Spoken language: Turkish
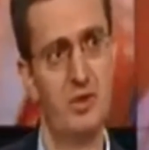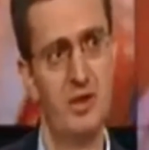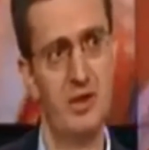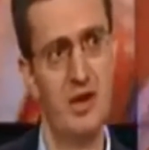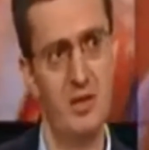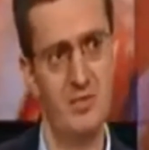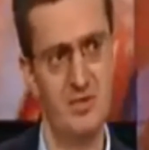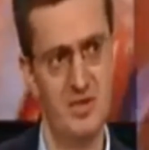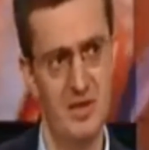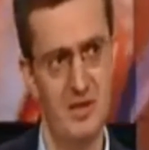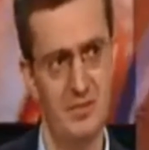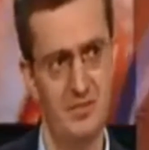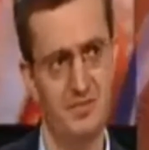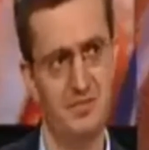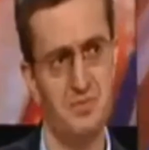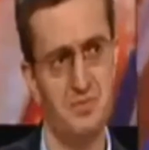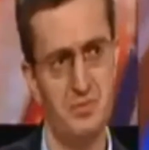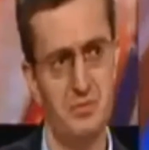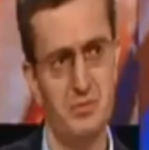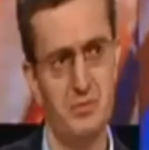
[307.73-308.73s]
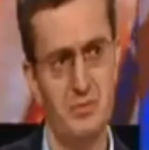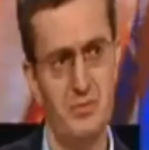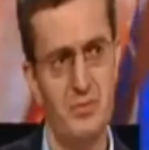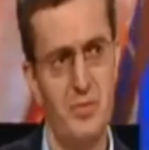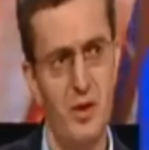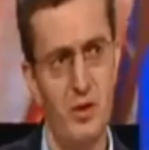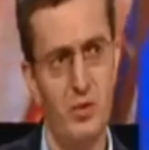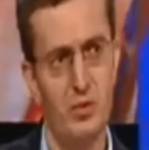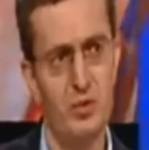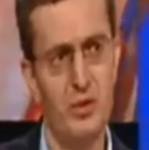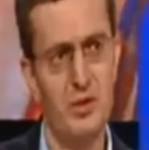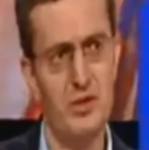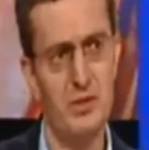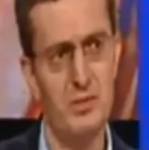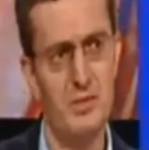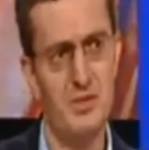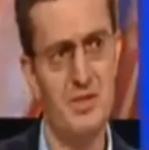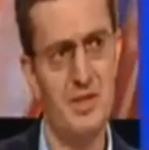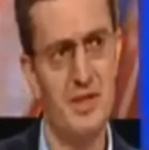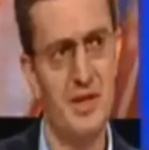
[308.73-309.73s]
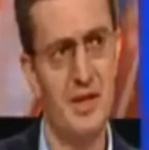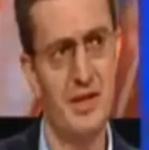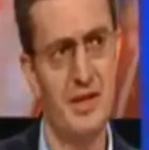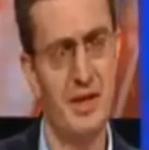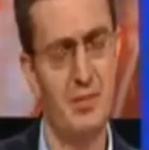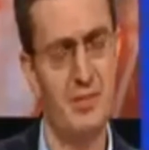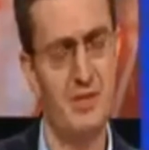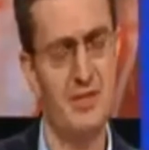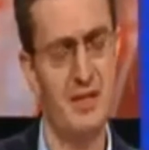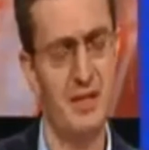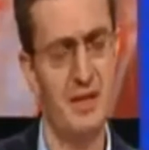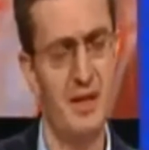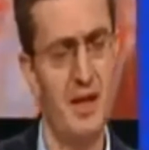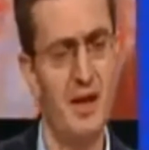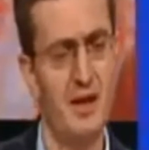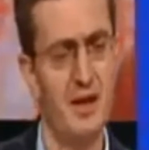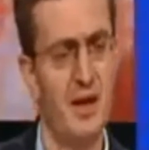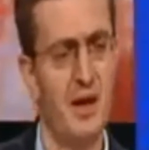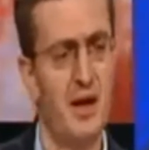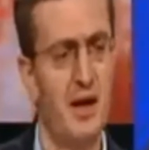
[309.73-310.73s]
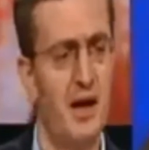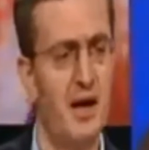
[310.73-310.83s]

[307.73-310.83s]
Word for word: Bunların hepsi uğraşılması gereken meseleler.